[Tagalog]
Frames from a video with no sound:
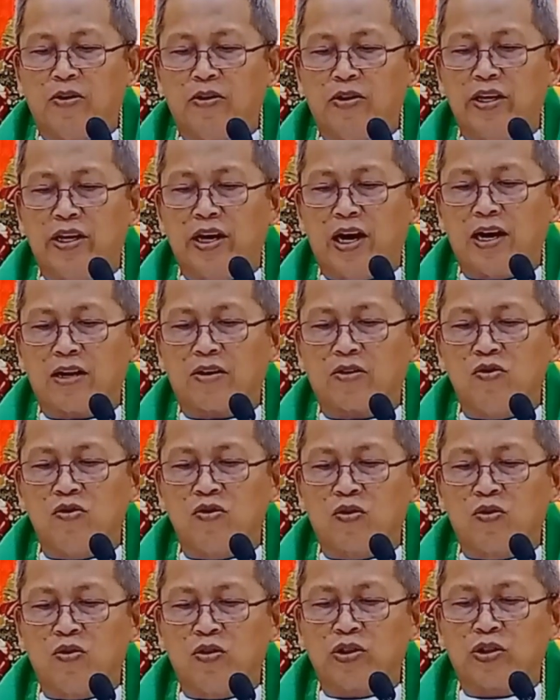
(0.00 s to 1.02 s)
Maoy
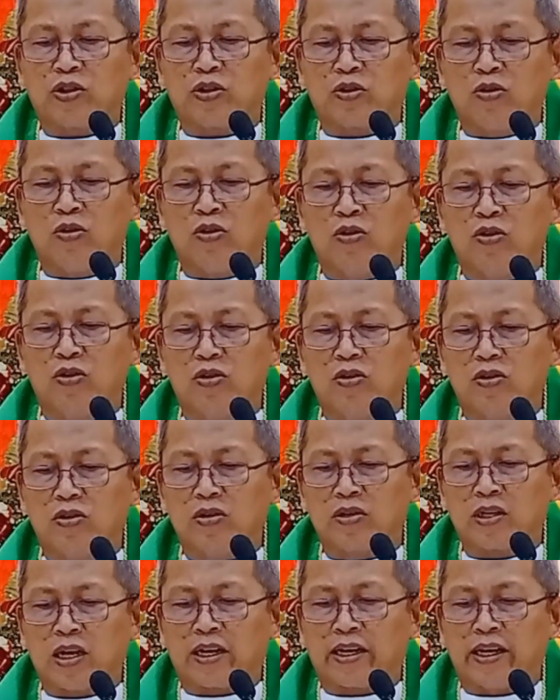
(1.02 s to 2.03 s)
akong gusto
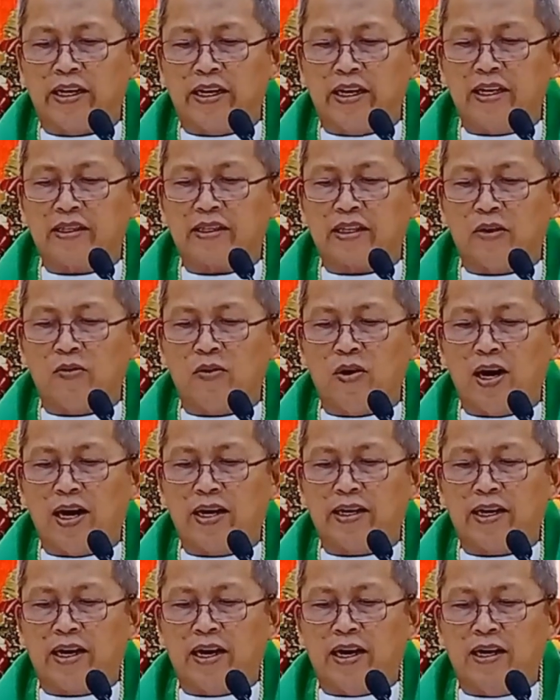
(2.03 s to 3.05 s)
nga kining
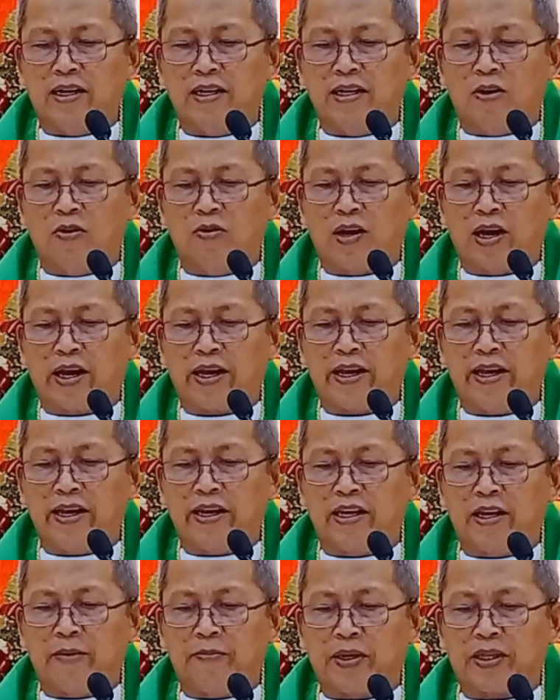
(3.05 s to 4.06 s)
tawhana nga
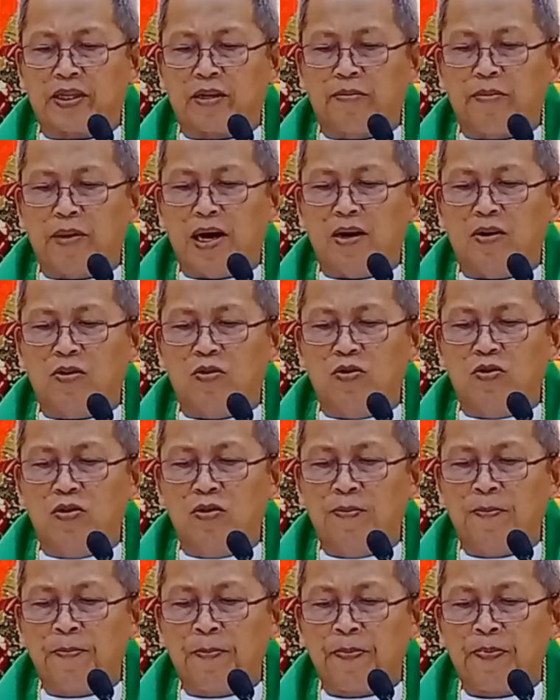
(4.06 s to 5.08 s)
ulahing
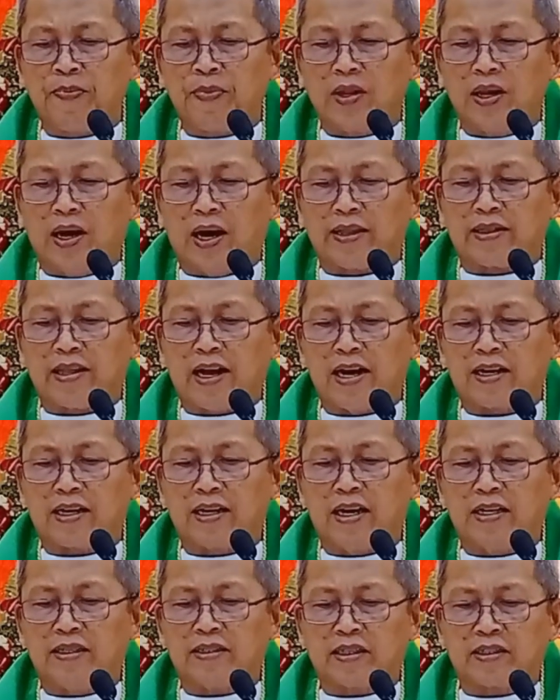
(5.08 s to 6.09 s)
gipatrabaho
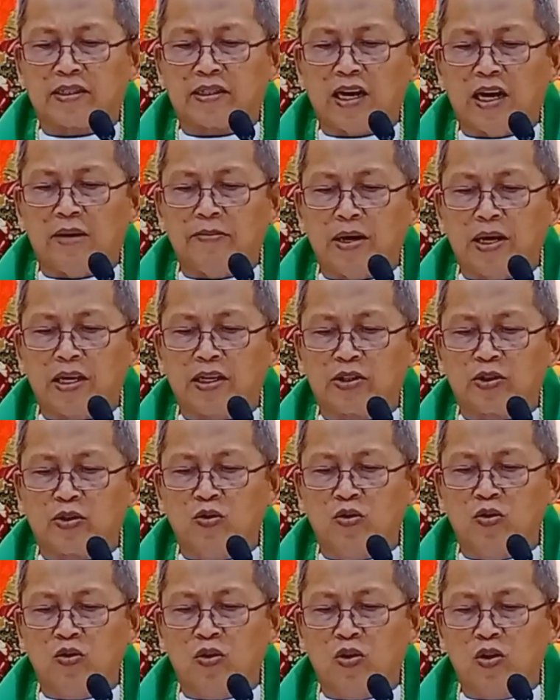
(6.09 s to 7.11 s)
hatagan sa samang
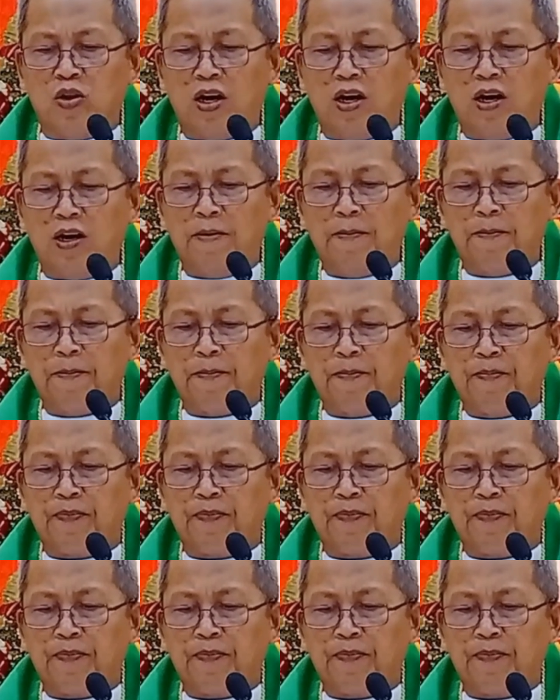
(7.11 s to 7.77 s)
suhol